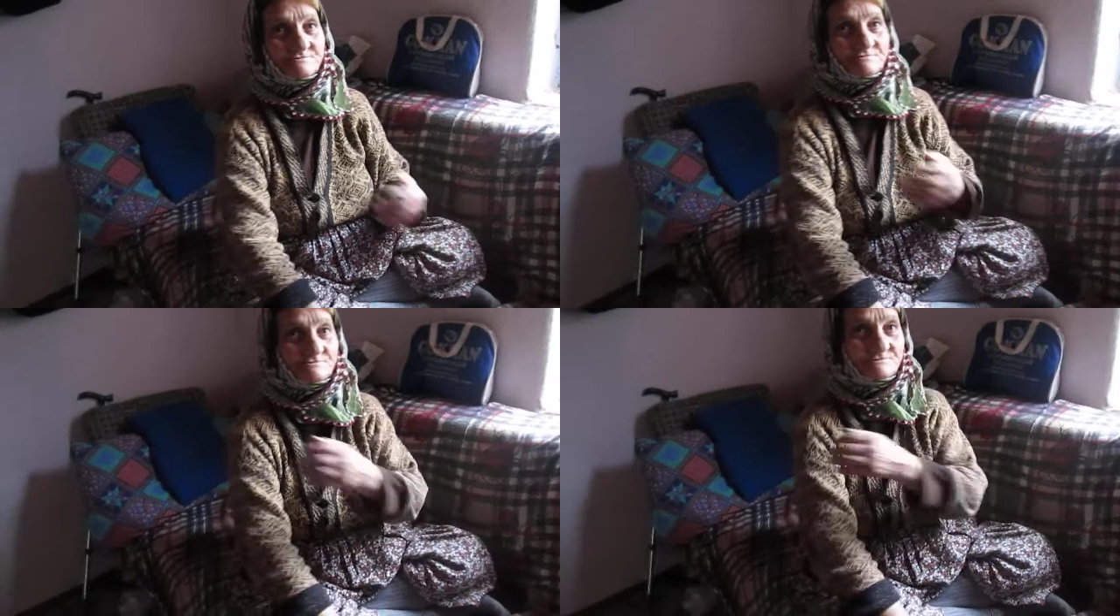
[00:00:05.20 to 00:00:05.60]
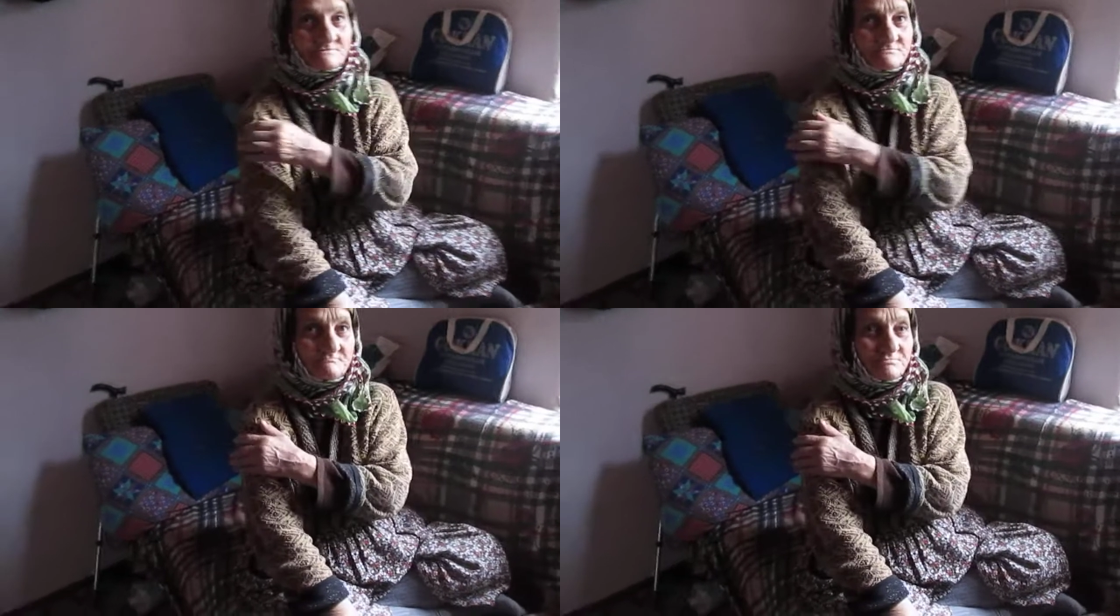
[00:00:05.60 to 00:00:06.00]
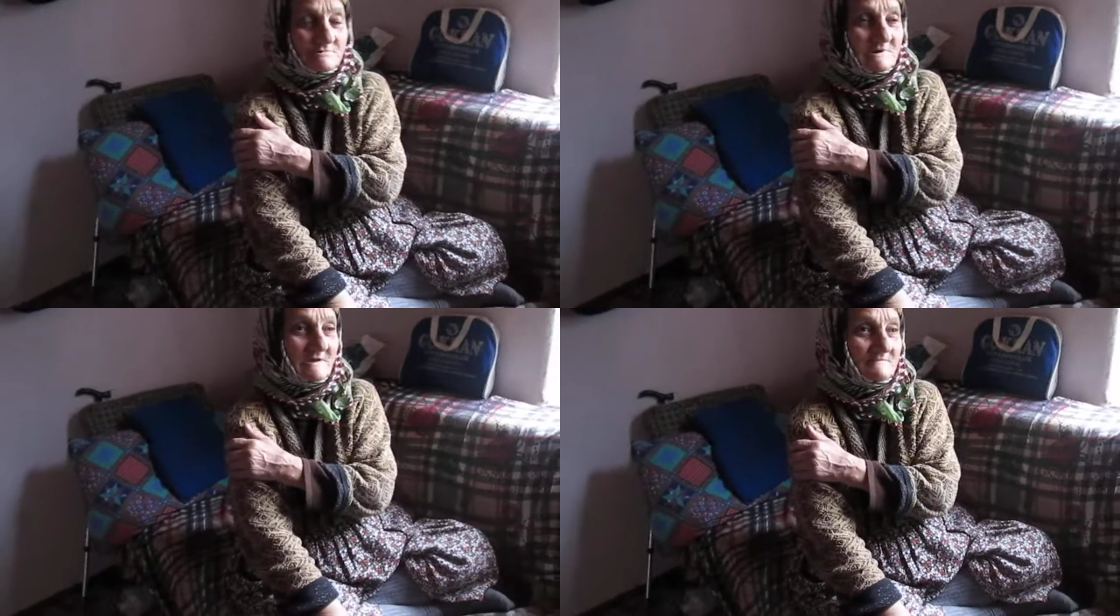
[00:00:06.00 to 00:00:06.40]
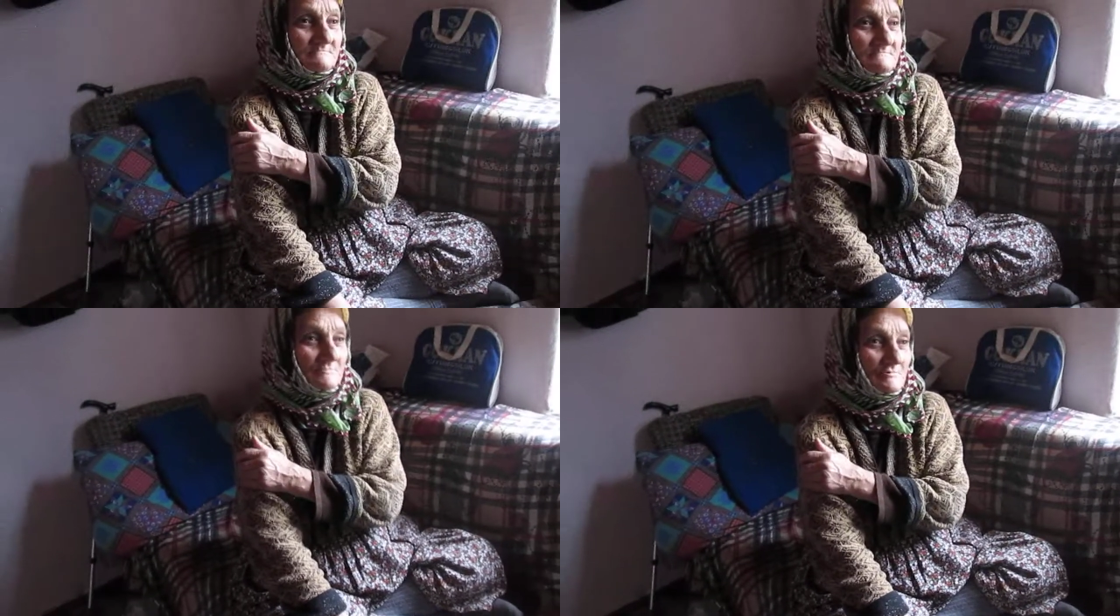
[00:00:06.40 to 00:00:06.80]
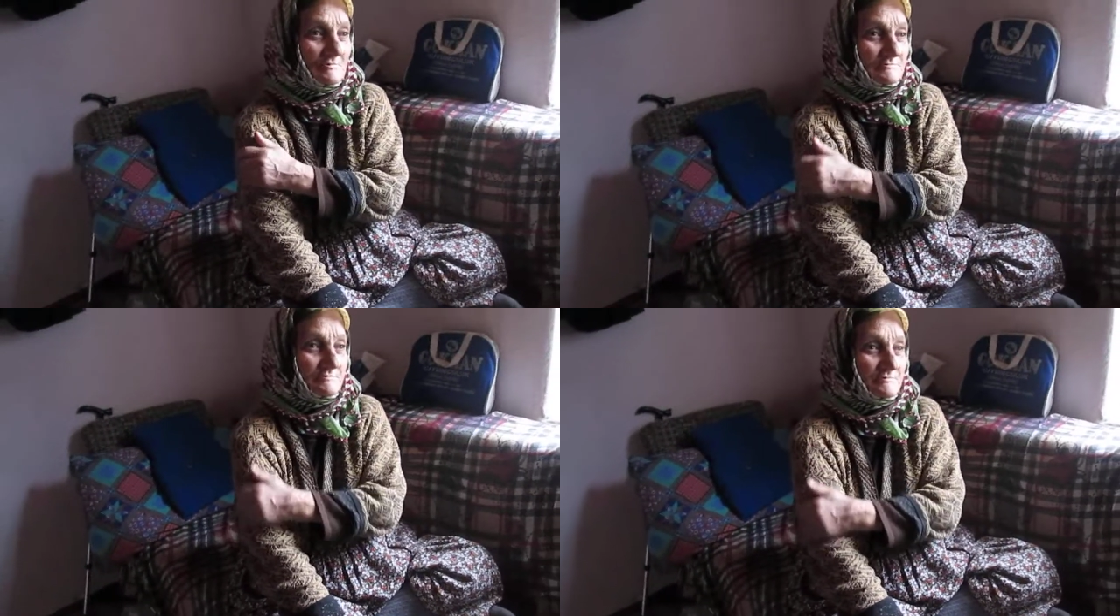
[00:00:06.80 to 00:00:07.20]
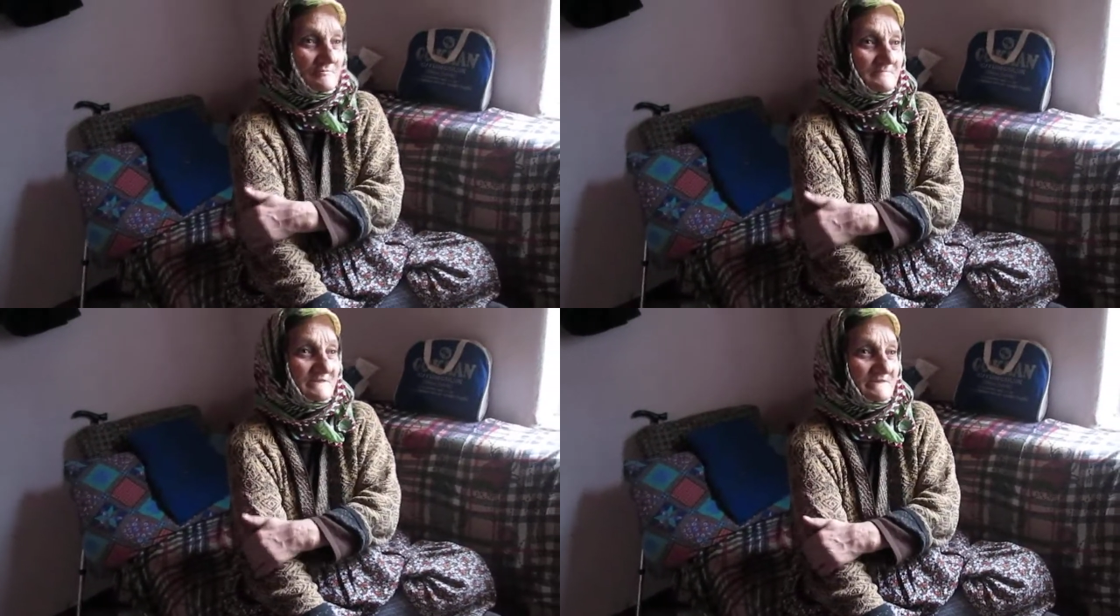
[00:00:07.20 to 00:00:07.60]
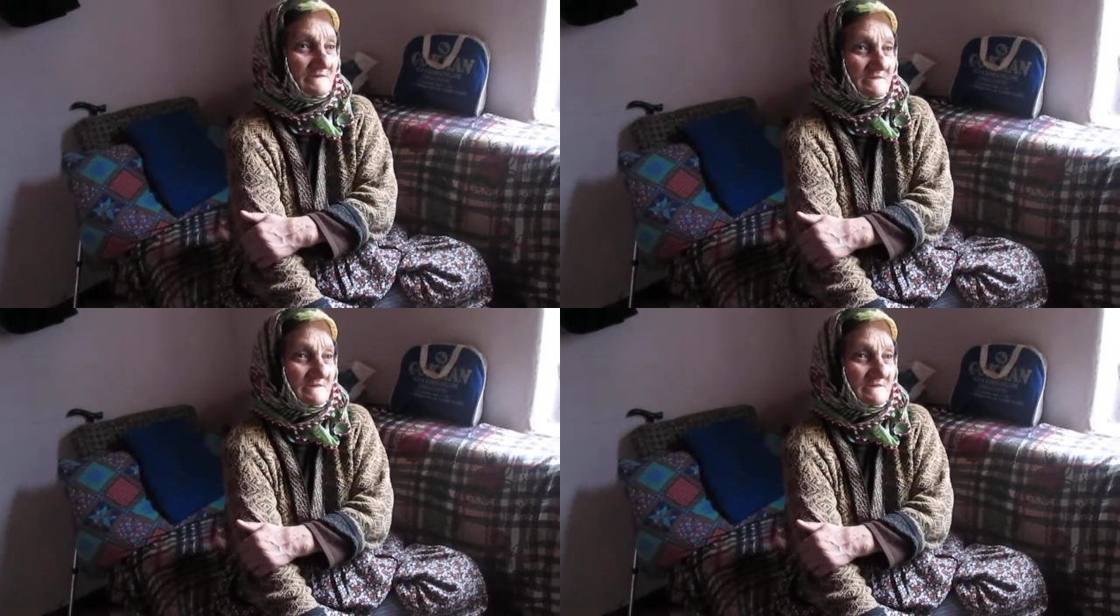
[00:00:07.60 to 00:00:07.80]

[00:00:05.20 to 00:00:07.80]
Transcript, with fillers: sızı. Burlağım öldürüyor beni.